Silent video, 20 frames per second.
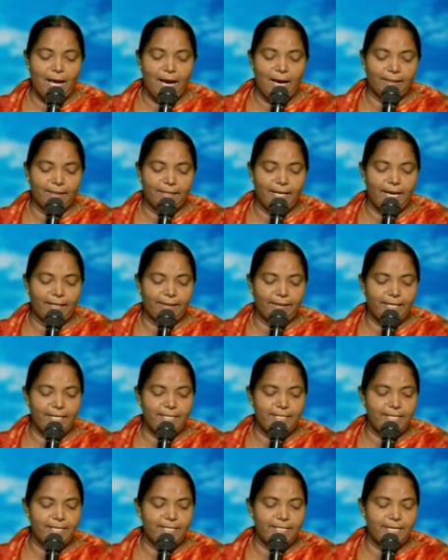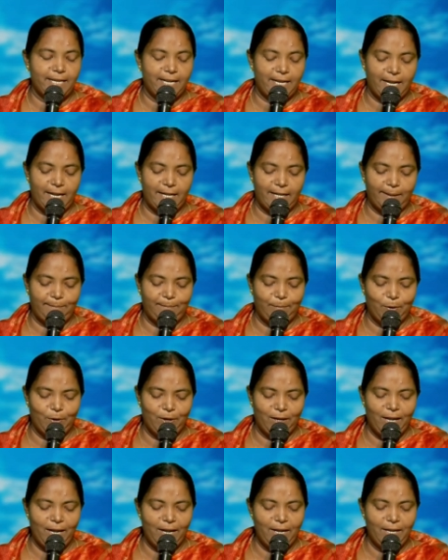ఆ తాత ఏం చేశాడంటే
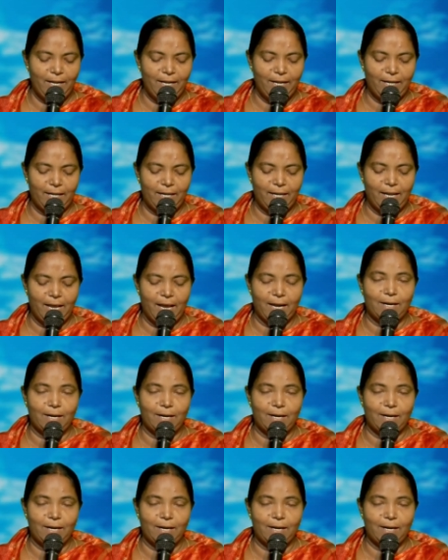బొగ్గులన్నింటినీ